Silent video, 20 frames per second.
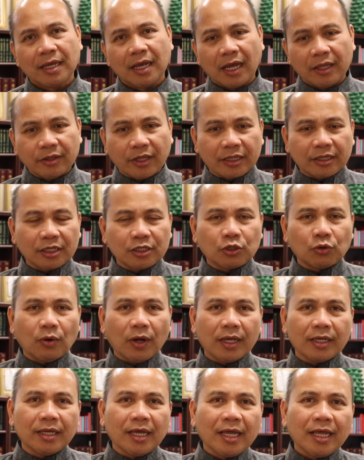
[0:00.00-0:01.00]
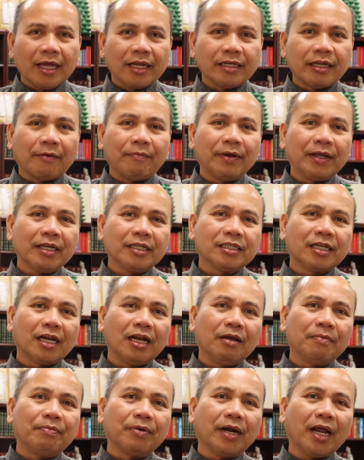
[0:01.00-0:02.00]
And that is why the very
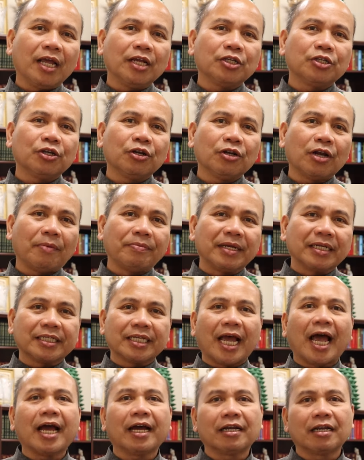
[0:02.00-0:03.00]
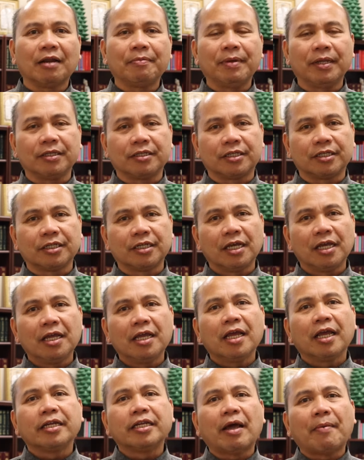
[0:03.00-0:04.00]
celebration of the sacraments,
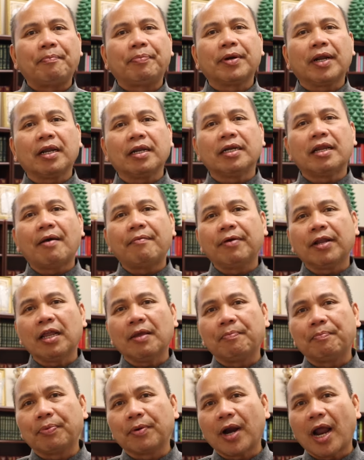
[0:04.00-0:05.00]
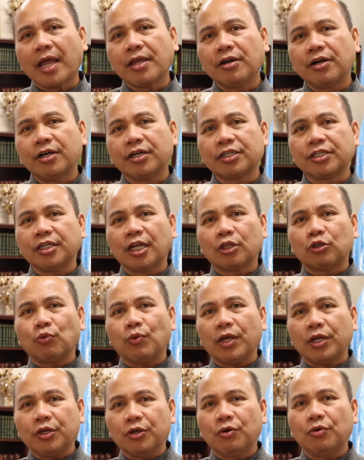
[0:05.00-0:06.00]
the, pra- the very prayers that
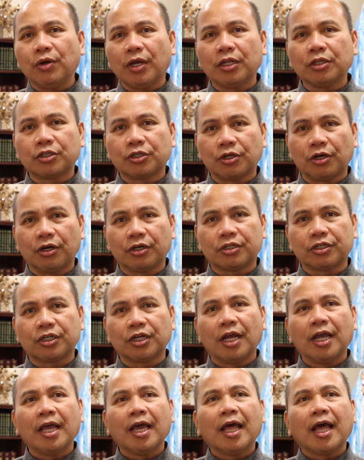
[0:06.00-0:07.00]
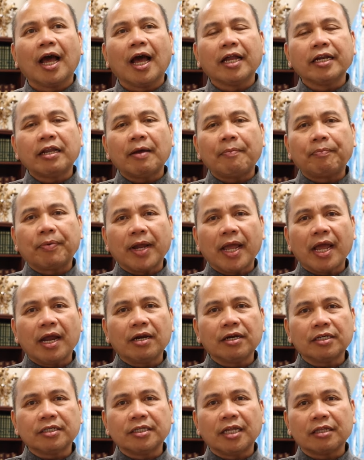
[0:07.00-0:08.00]
we do in church, and the
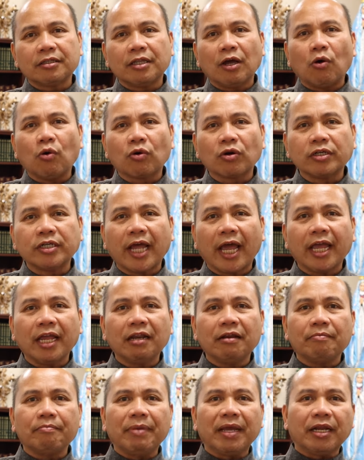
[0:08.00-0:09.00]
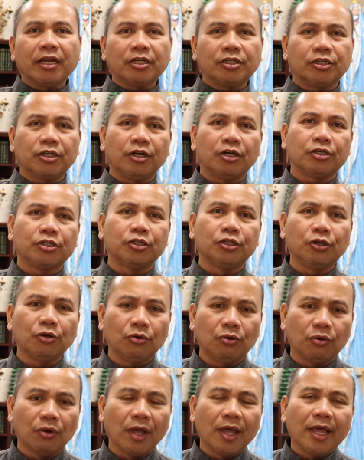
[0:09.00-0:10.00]
prayers that the ordained ministers
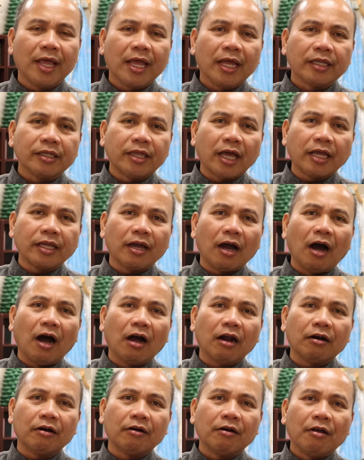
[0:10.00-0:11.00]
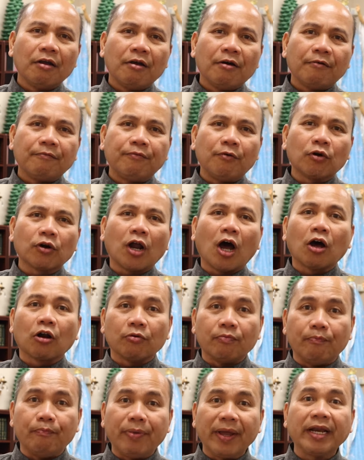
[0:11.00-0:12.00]
do, they are for
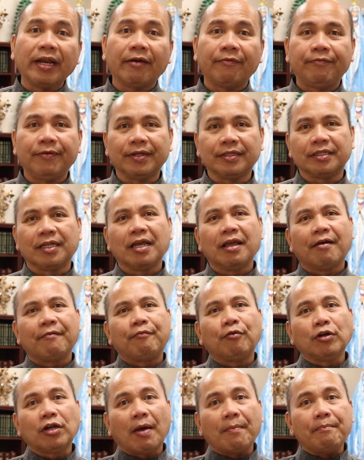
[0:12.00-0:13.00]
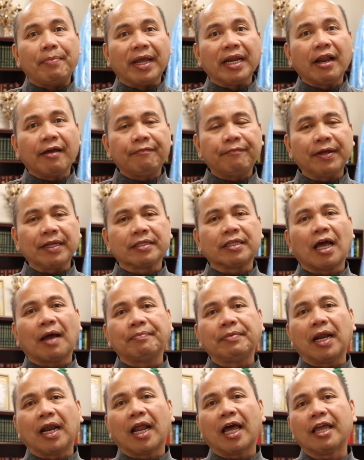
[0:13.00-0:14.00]
our benefit, for the benefit
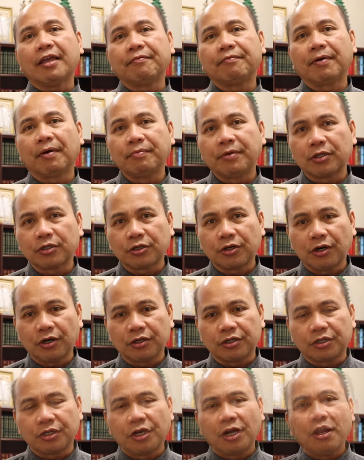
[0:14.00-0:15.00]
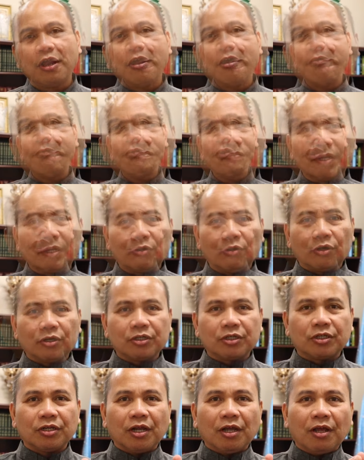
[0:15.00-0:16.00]
of the life of the church.
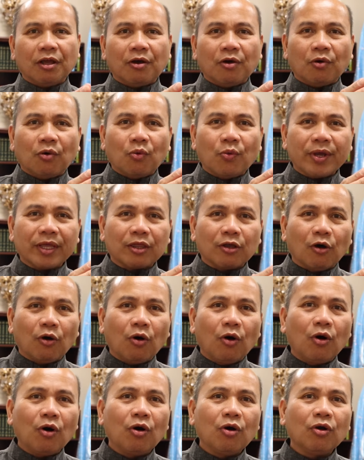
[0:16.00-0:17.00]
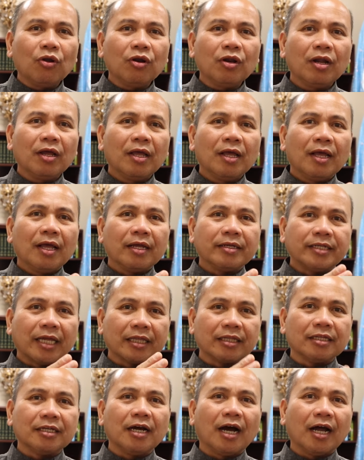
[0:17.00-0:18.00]
Because with all
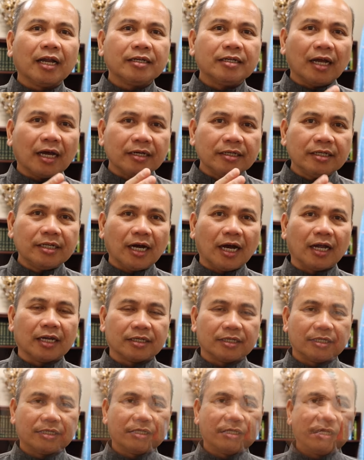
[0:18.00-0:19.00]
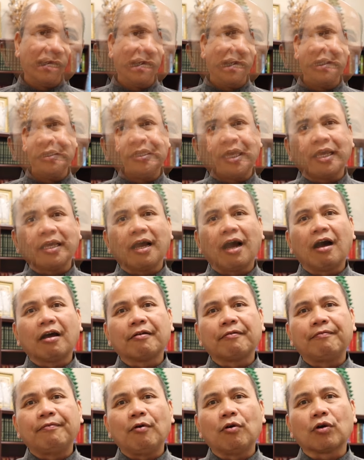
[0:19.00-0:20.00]
that God does, they
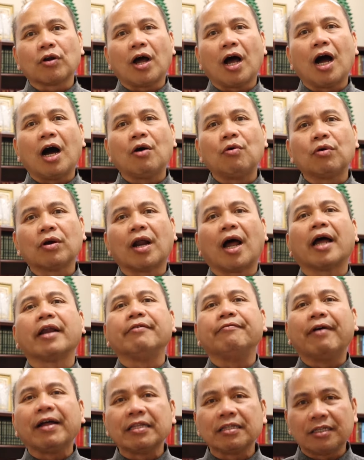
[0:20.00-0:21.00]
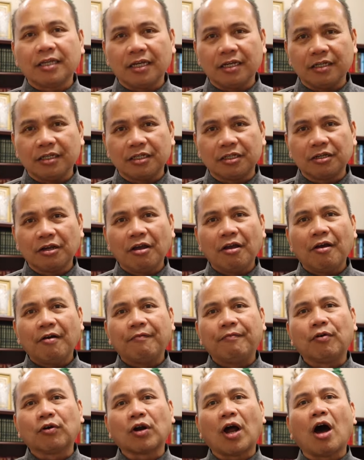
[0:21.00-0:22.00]
are for our advantage,
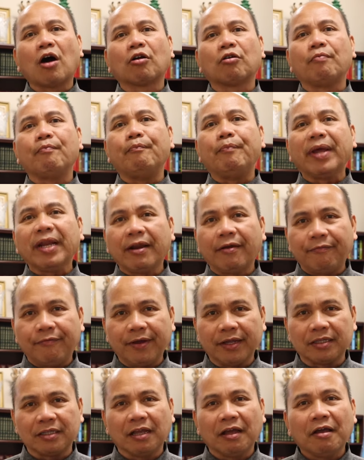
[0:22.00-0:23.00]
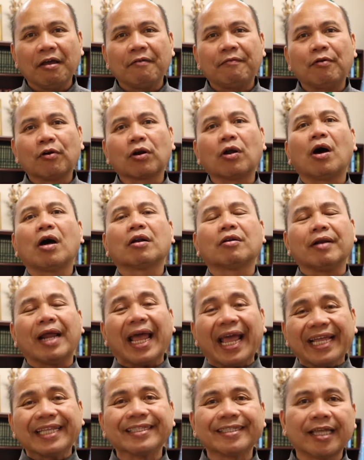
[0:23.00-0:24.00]
for our benefit, for our
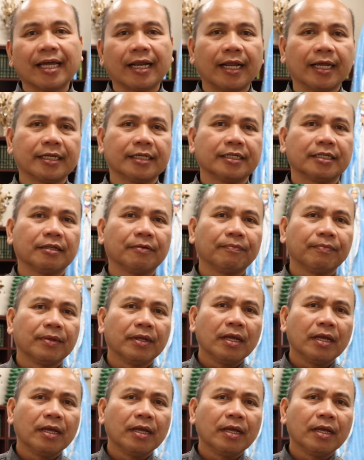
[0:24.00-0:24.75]
interest.